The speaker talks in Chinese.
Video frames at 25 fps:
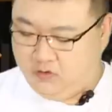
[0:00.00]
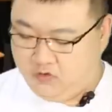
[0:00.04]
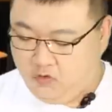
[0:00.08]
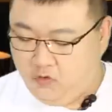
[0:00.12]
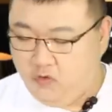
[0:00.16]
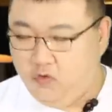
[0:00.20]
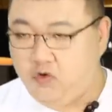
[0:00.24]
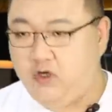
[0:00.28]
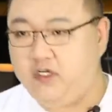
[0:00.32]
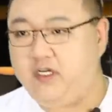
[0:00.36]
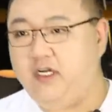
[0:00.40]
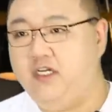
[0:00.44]

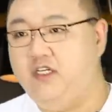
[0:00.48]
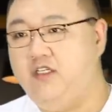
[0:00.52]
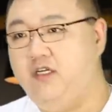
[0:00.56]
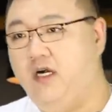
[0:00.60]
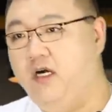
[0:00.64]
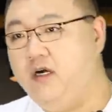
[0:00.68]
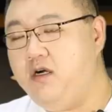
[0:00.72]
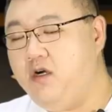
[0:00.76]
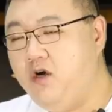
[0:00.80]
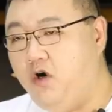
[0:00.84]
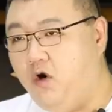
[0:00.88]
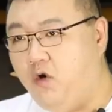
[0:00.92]
中国这
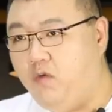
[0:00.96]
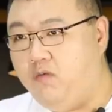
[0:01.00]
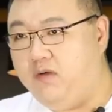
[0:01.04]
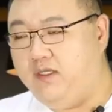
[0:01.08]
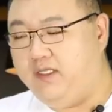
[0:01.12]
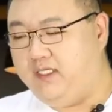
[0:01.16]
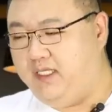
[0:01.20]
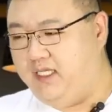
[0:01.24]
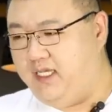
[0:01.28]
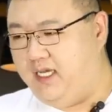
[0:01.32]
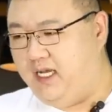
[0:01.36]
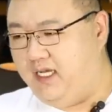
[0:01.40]
人口
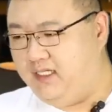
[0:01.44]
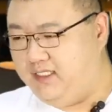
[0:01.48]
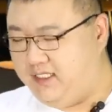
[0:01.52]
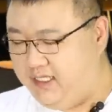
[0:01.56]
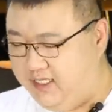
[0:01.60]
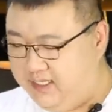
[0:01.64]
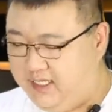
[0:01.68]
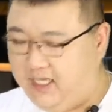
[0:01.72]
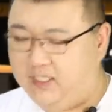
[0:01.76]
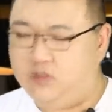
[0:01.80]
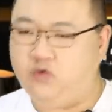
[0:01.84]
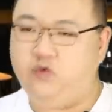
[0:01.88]
问题啊，
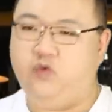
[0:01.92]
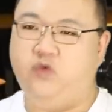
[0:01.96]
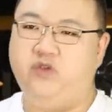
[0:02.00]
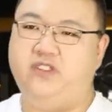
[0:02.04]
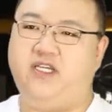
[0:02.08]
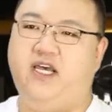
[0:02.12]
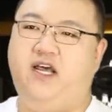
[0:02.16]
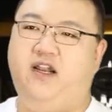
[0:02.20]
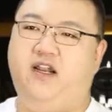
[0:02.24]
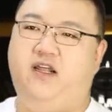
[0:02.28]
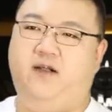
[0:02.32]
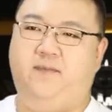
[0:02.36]
现在
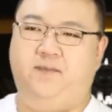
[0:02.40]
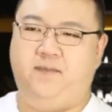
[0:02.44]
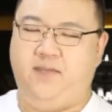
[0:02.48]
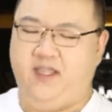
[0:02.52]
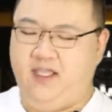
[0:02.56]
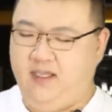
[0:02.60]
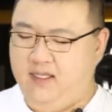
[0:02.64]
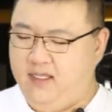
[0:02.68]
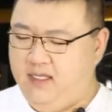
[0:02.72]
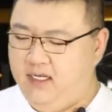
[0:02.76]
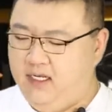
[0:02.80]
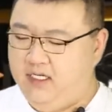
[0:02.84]
凸显了。
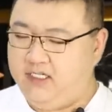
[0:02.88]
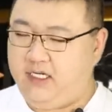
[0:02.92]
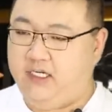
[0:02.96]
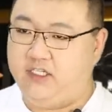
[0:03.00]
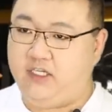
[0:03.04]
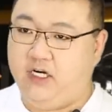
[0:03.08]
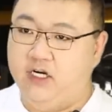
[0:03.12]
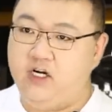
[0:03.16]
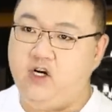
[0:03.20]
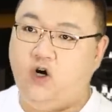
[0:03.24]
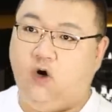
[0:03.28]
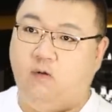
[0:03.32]

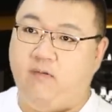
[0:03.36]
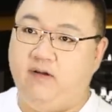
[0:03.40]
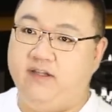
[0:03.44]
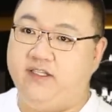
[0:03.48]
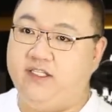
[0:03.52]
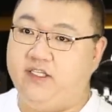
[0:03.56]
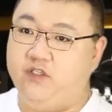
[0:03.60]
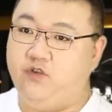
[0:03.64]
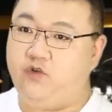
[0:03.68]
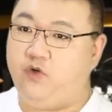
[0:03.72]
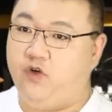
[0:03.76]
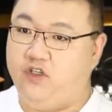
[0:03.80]
这人口
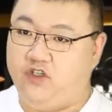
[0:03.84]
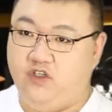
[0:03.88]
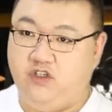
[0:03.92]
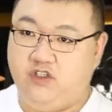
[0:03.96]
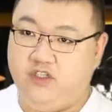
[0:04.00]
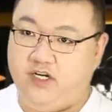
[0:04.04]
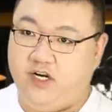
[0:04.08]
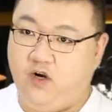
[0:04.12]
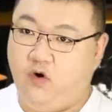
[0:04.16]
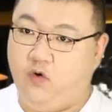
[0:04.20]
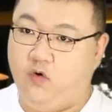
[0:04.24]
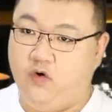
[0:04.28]
问题确实
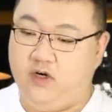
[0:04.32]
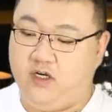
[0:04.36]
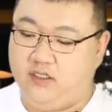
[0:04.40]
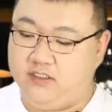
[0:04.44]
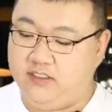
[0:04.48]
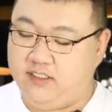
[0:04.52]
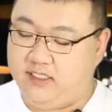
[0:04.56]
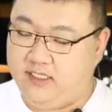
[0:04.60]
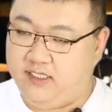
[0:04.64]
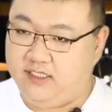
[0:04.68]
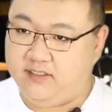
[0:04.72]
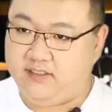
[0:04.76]
是这洪
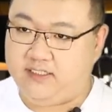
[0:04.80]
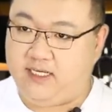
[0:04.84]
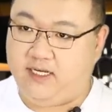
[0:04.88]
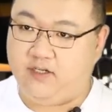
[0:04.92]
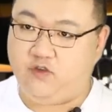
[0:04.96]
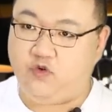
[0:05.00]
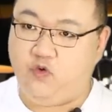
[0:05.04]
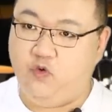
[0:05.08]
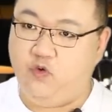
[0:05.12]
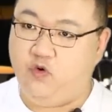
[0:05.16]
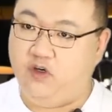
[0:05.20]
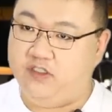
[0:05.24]
亮吉
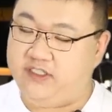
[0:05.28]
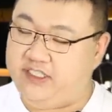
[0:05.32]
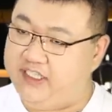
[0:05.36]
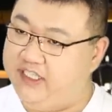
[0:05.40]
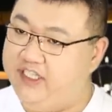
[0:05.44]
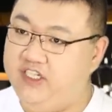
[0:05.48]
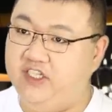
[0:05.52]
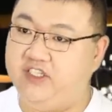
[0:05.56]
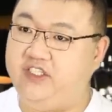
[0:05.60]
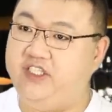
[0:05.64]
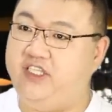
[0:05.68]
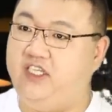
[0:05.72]
在中国
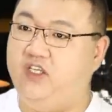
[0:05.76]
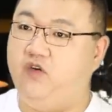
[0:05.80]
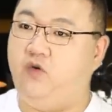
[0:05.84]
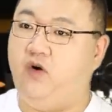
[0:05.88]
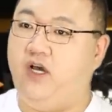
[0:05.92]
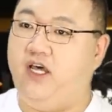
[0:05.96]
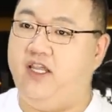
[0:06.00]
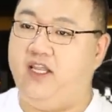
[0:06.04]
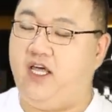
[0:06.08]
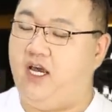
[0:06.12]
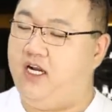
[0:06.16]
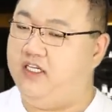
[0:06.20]
第一个提
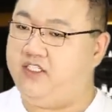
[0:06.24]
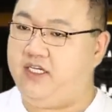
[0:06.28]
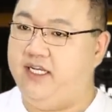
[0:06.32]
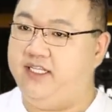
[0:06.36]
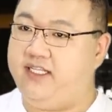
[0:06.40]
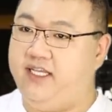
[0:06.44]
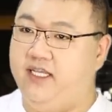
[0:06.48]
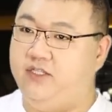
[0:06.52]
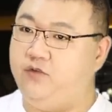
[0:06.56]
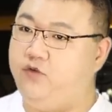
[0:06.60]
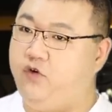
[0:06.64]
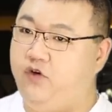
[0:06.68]
出来的啊，
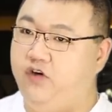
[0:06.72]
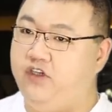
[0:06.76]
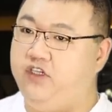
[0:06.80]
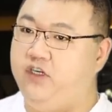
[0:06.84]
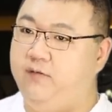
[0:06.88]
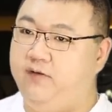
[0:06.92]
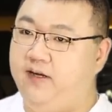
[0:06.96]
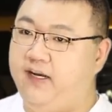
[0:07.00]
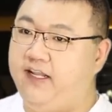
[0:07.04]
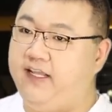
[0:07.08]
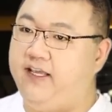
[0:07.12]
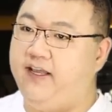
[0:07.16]
这点确实
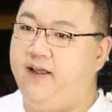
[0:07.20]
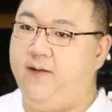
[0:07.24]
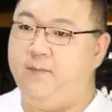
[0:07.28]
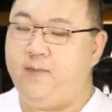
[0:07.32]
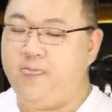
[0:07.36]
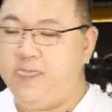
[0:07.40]
特别厉